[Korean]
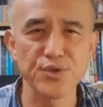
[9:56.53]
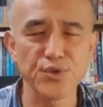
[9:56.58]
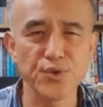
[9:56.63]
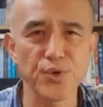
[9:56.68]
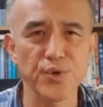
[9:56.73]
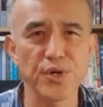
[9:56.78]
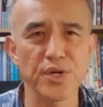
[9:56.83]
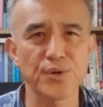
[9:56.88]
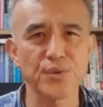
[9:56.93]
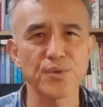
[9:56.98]

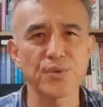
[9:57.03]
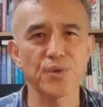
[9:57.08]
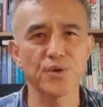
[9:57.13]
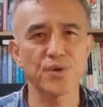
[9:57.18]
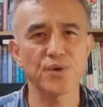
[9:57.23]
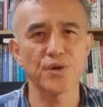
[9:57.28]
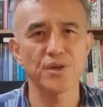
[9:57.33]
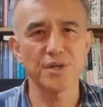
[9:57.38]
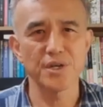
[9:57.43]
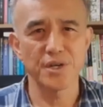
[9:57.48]

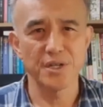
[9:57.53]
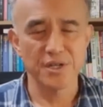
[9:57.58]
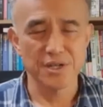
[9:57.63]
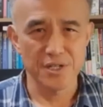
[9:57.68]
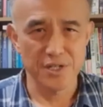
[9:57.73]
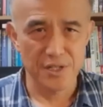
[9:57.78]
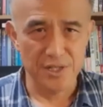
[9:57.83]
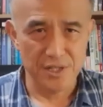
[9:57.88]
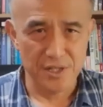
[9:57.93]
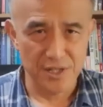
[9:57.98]
두려워하고
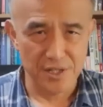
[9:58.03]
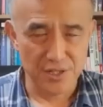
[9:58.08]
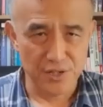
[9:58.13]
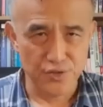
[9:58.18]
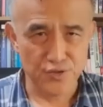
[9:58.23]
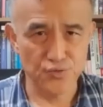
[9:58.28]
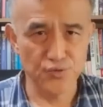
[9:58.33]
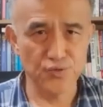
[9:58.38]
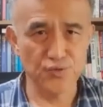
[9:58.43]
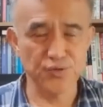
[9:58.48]

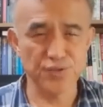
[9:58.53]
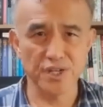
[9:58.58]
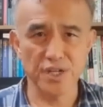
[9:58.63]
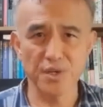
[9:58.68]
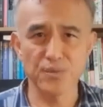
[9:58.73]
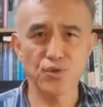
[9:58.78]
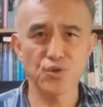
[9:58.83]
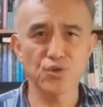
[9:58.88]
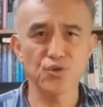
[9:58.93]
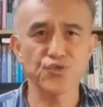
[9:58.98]
중국은
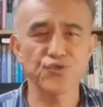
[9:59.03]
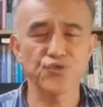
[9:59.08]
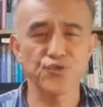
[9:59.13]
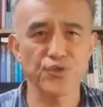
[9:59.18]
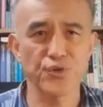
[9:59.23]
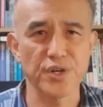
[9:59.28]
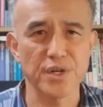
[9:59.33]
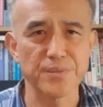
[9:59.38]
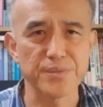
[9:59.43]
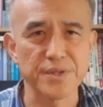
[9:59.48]
일본을
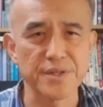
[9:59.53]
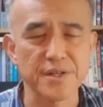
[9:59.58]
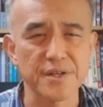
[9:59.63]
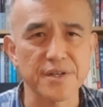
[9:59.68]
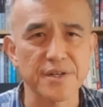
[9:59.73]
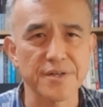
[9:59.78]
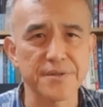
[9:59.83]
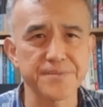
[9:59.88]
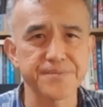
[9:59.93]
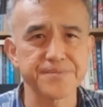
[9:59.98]

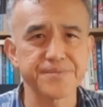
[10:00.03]
두려워합니다.